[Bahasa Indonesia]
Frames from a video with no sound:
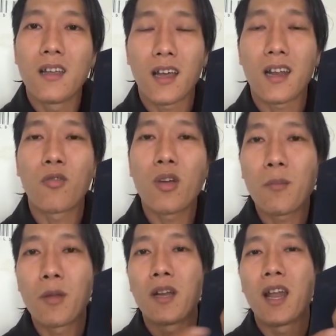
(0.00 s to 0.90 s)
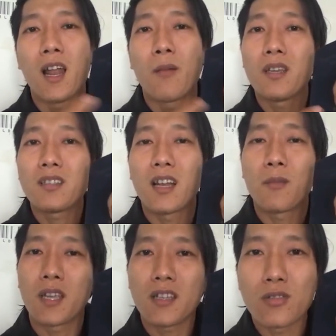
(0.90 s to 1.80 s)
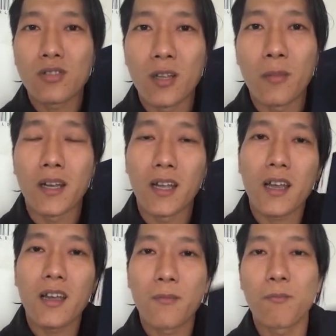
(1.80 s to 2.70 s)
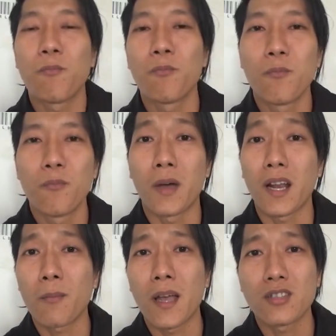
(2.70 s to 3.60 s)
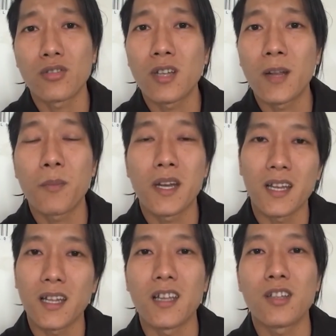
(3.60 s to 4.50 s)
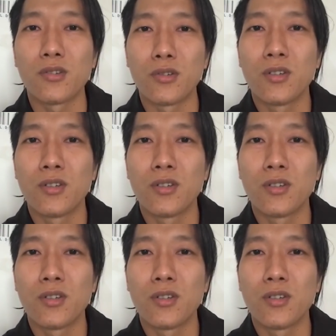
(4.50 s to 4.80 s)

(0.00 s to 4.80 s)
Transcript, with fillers: karena gue lebih mendalami salib Yesus daripada para pastor dan pendeta itu